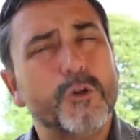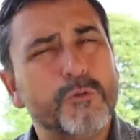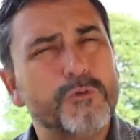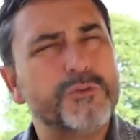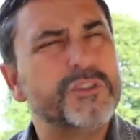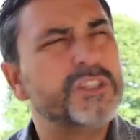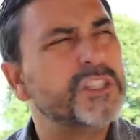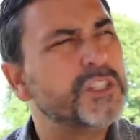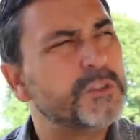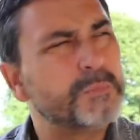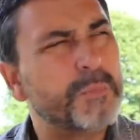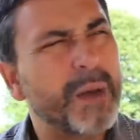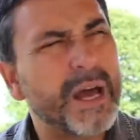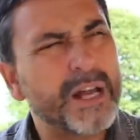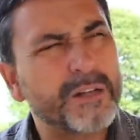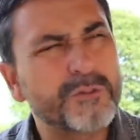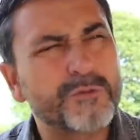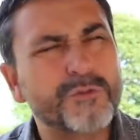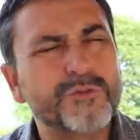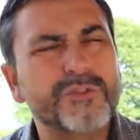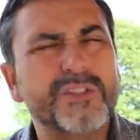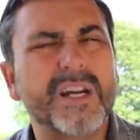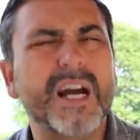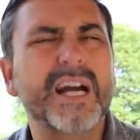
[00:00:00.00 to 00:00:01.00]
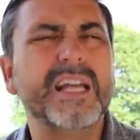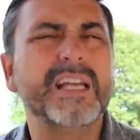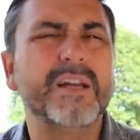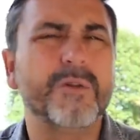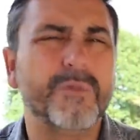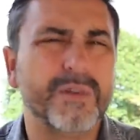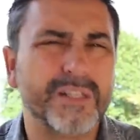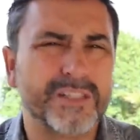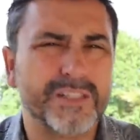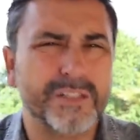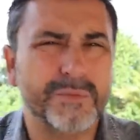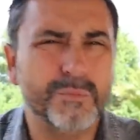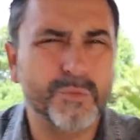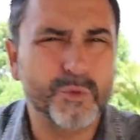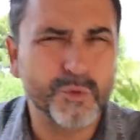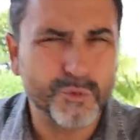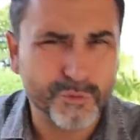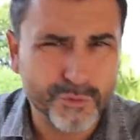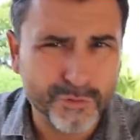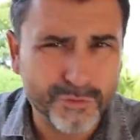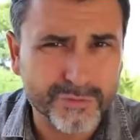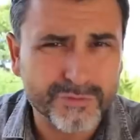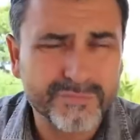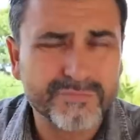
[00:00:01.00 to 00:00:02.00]
Os espertos ganham esse
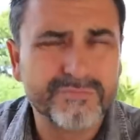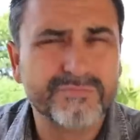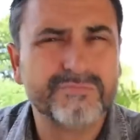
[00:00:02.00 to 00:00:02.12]
mundo